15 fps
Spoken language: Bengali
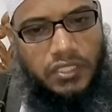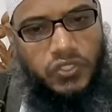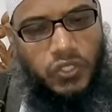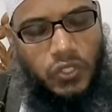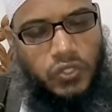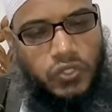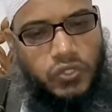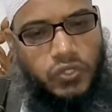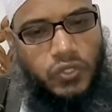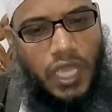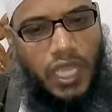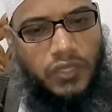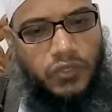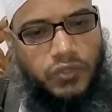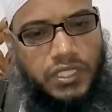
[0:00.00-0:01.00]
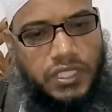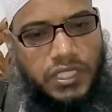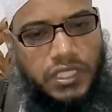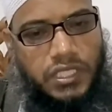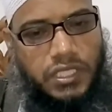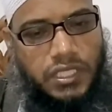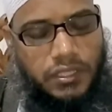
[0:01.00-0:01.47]
জ্বলন্ত আগুনে
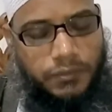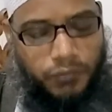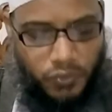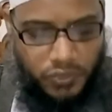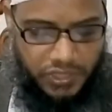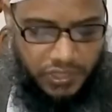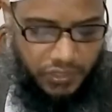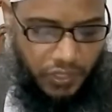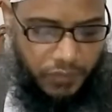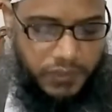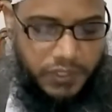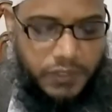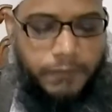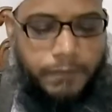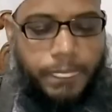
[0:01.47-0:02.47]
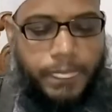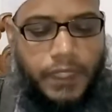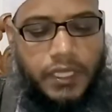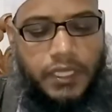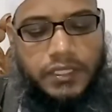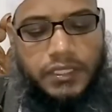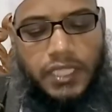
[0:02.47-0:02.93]
পুড়তে হবে
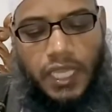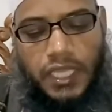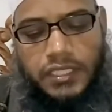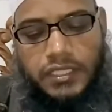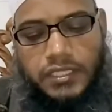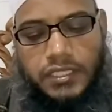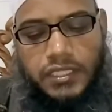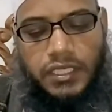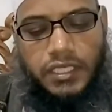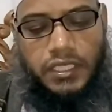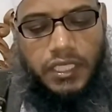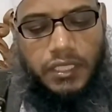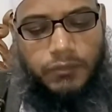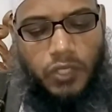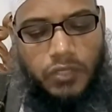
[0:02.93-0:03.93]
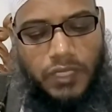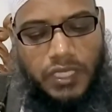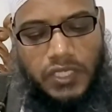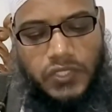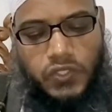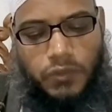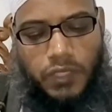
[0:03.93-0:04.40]
তাই ইমর
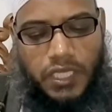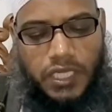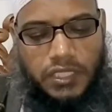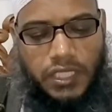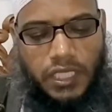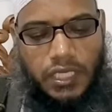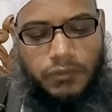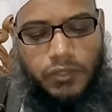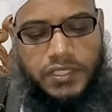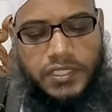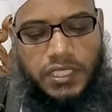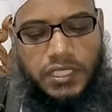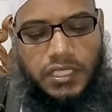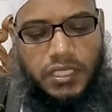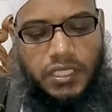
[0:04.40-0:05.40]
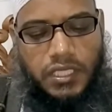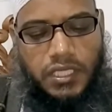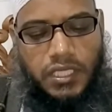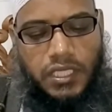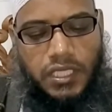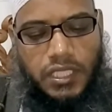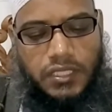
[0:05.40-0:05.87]
আল্লা সুবহানা তালা বলছেন
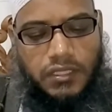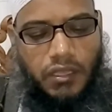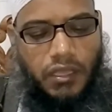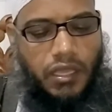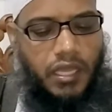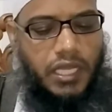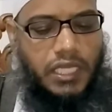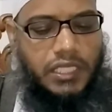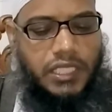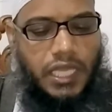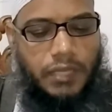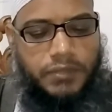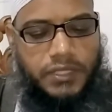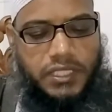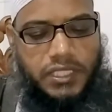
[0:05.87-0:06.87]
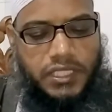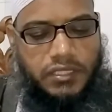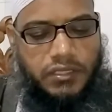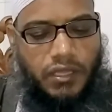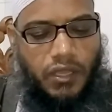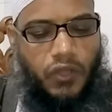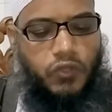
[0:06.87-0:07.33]
إذ قال لأبيه
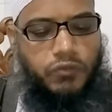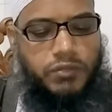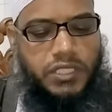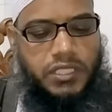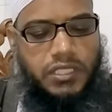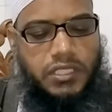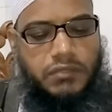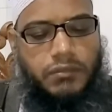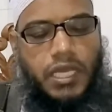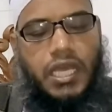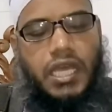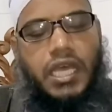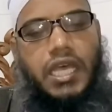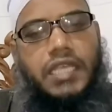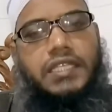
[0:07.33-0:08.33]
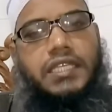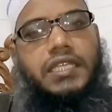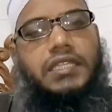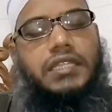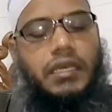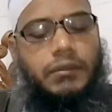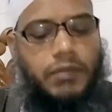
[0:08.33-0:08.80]
وقومه ما هذه
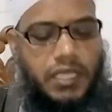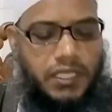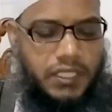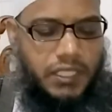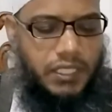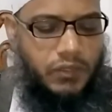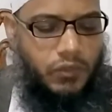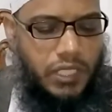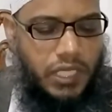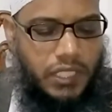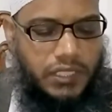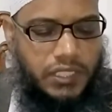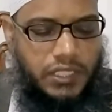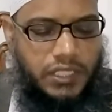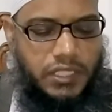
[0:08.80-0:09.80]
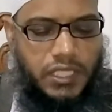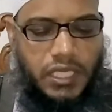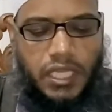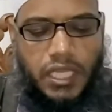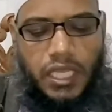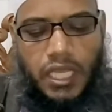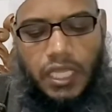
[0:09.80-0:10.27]
التماثيل التي
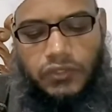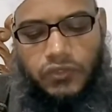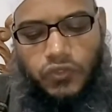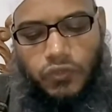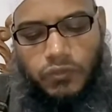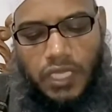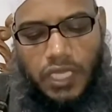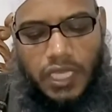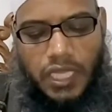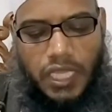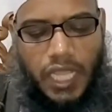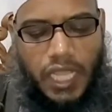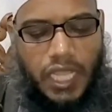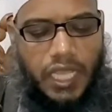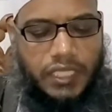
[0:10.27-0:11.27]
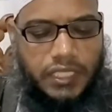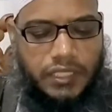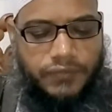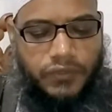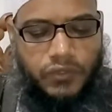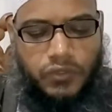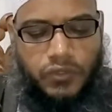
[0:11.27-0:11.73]
أنتم لها
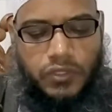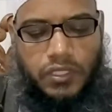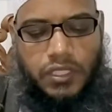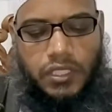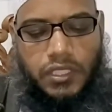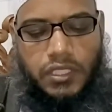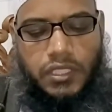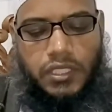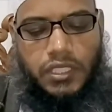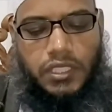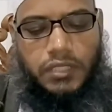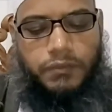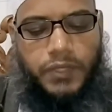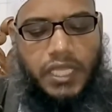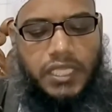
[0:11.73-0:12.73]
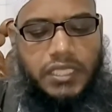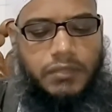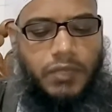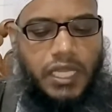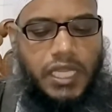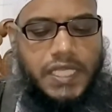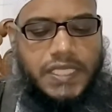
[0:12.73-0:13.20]
ফোন ইব্রাহিম
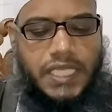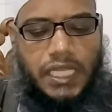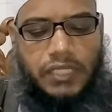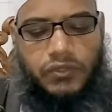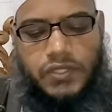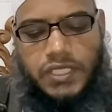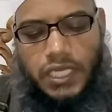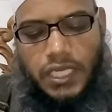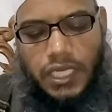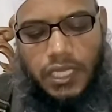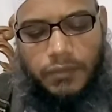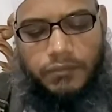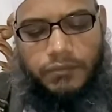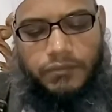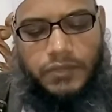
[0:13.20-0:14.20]
আলাই সাল্লাম